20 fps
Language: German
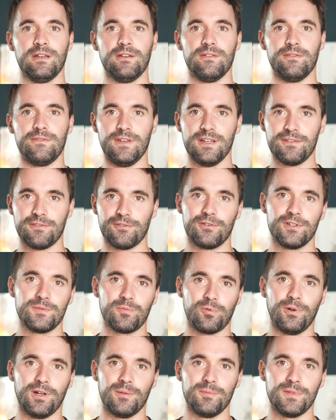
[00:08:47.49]
Wer von euch
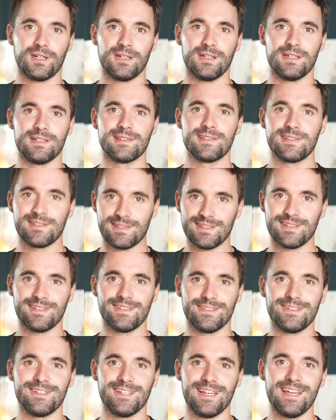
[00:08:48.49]
Programmierer ist,
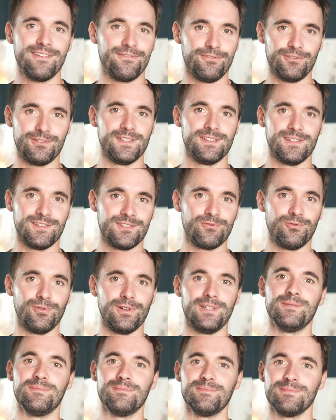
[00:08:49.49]
er wird dieses Tool
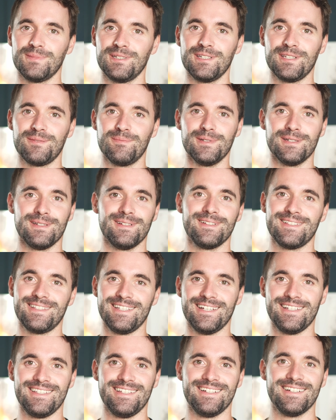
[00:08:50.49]
lieben, bin ich mir
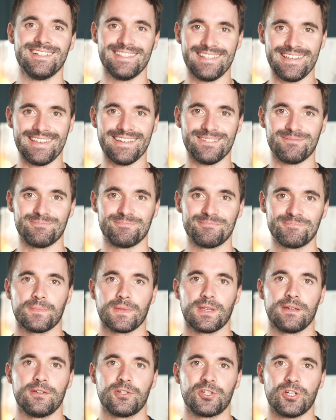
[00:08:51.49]
sehr, sehr sicher.
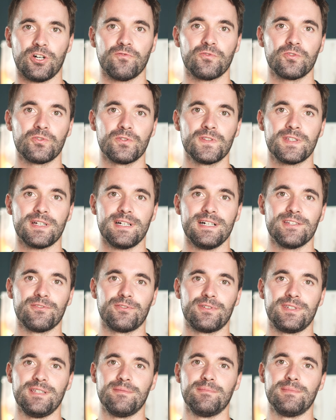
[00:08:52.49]
Schauen wir uns
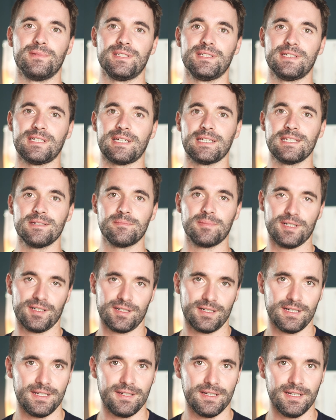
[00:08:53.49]
also die
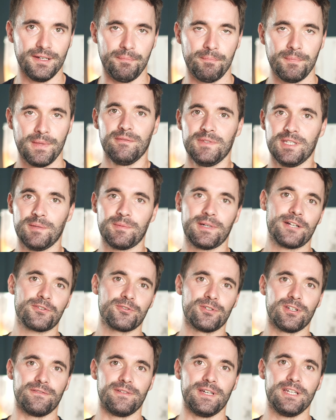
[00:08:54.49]
Migrierbarkeit an. Ich habe gerade
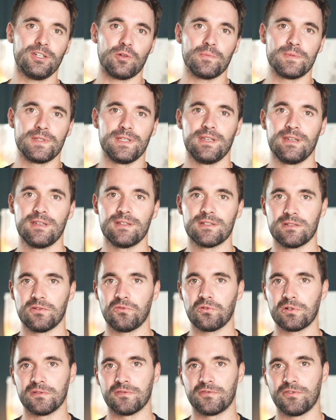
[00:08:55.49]
schon erwähnt, Obsidian ist
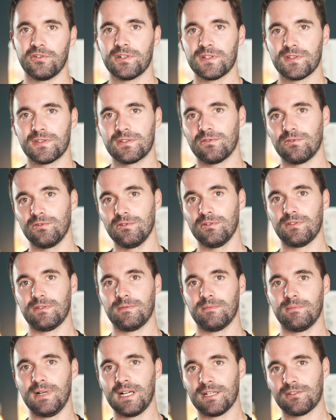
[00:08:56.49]
Local First
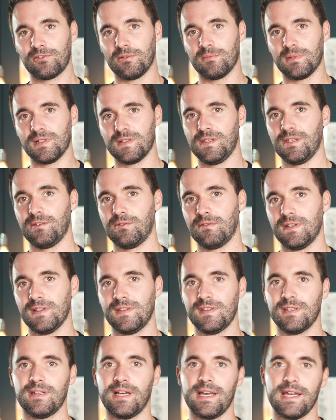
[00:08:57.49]
und Markdown basiert und
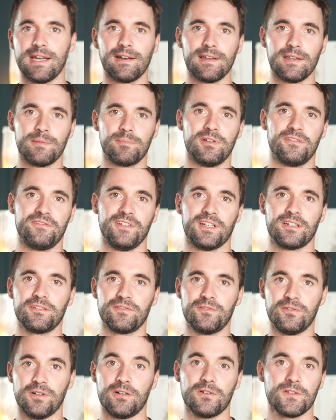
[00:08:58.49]
das sind eigentlich perfekte
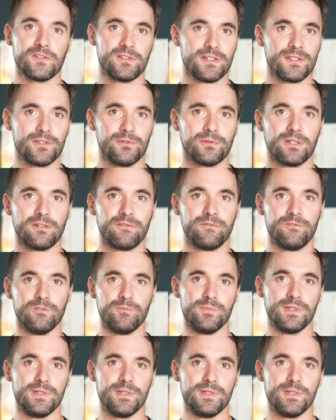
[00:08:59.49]
Voraussetzungen für